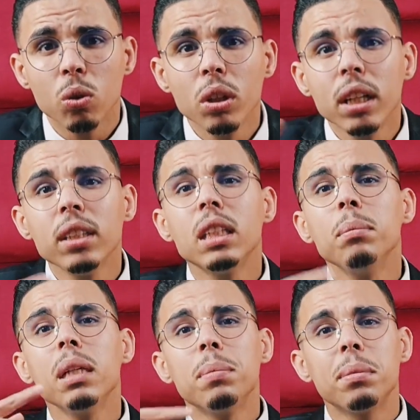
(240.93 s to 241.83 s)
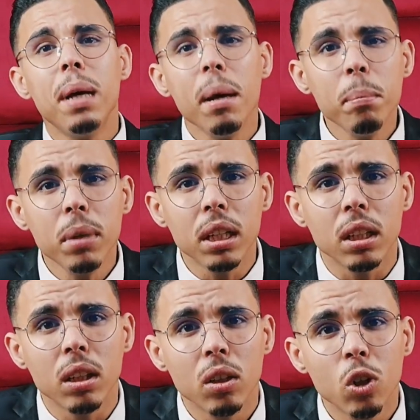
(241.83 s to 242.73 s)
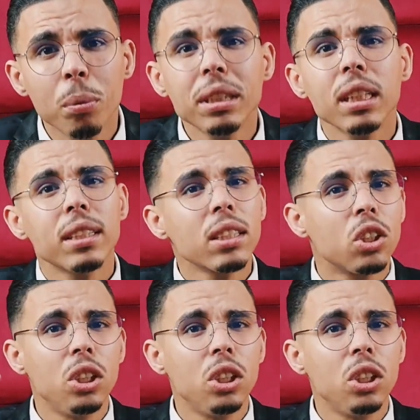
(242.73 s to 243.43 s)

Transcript: وياك انت مدابز مع امي وما تيخصكش